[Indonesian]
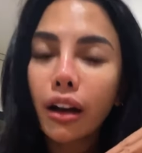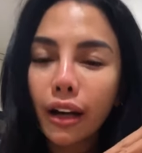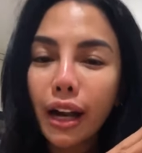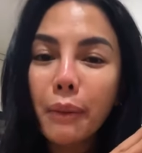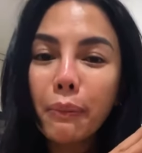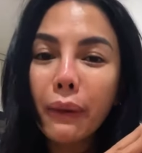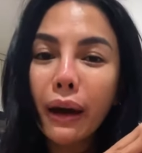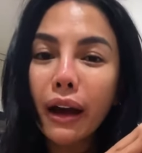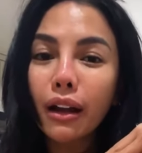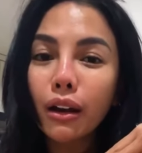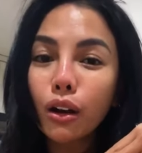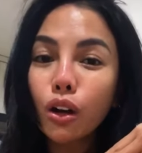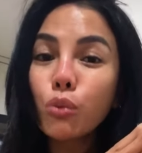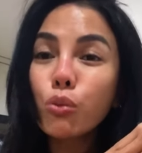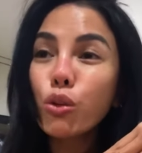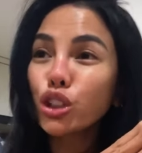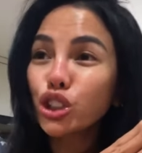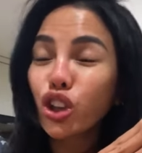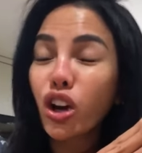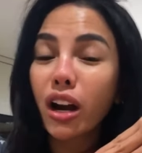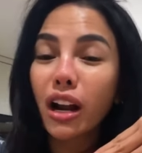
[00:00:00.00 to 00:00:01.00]
kenapa
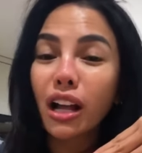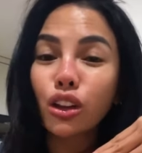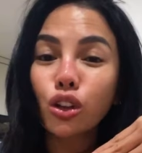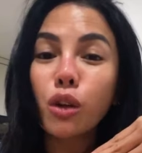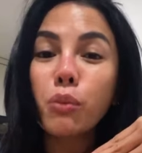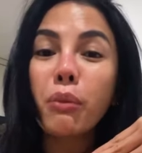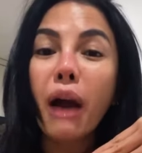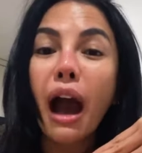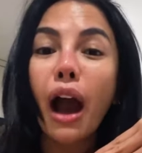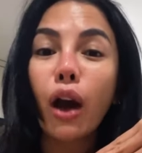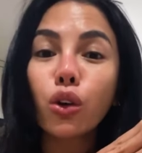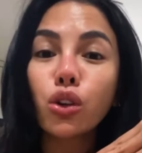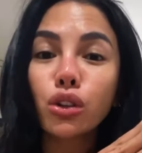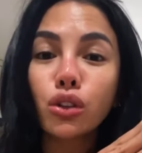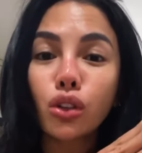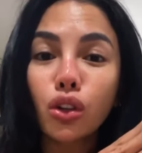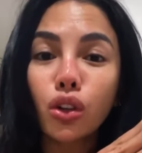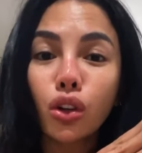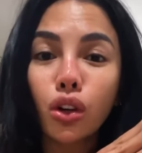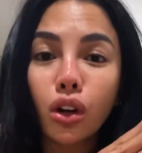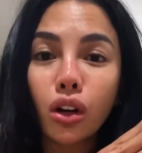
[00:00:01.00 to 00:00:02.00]
lu mau sekaratul maut
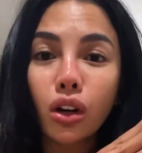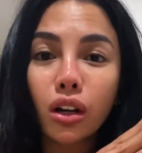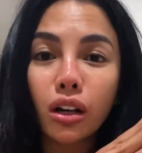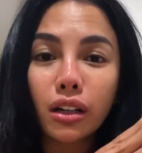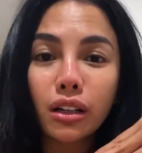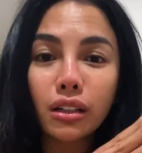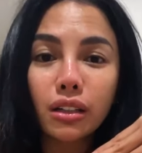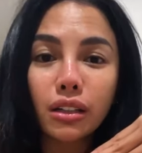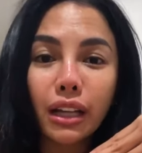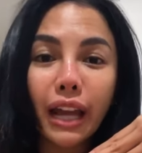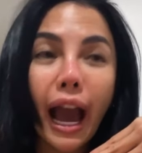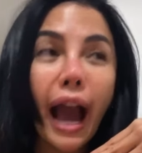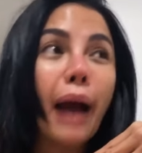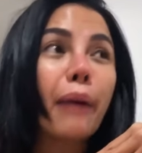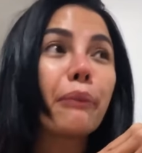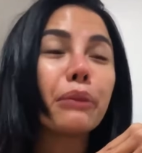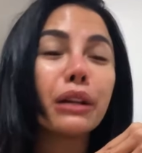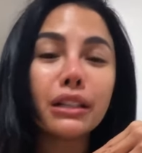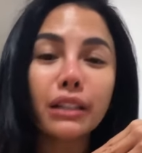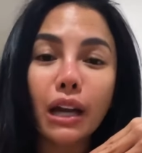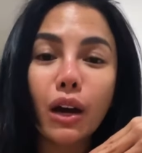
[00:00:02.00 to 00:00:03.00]
lu
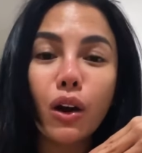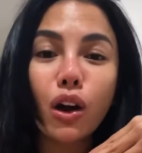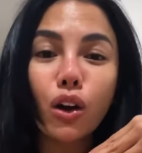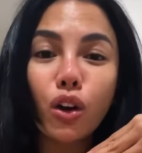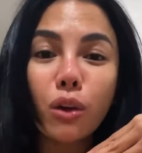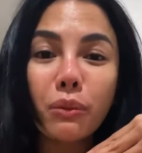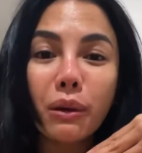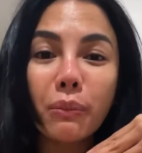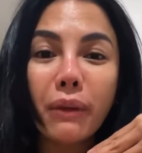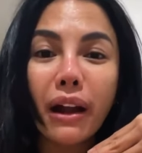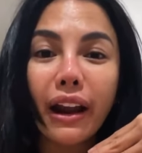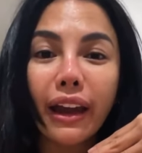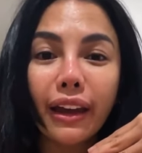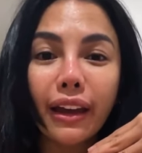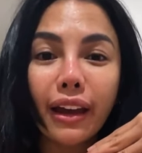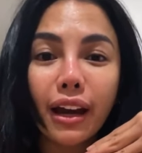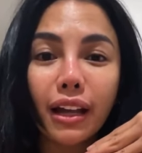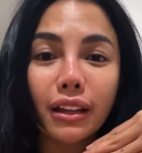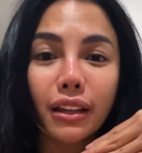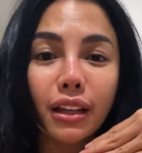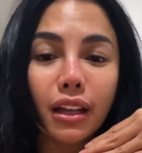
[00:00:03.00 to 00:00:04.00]
diambil nyawa lu sama
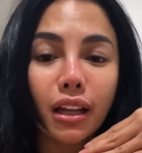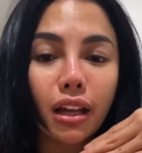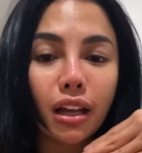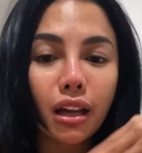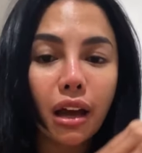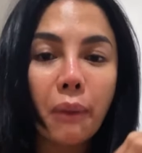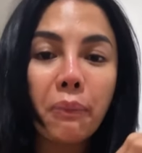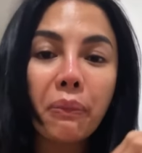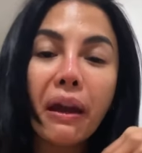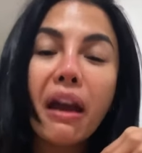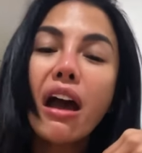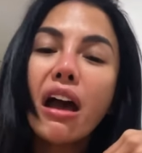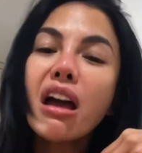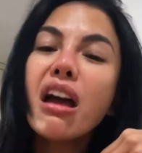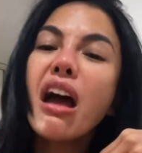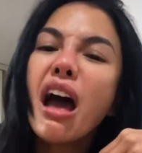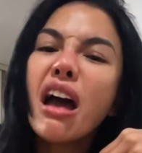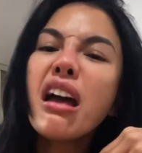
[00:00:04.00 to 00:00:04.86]
malaikat sampai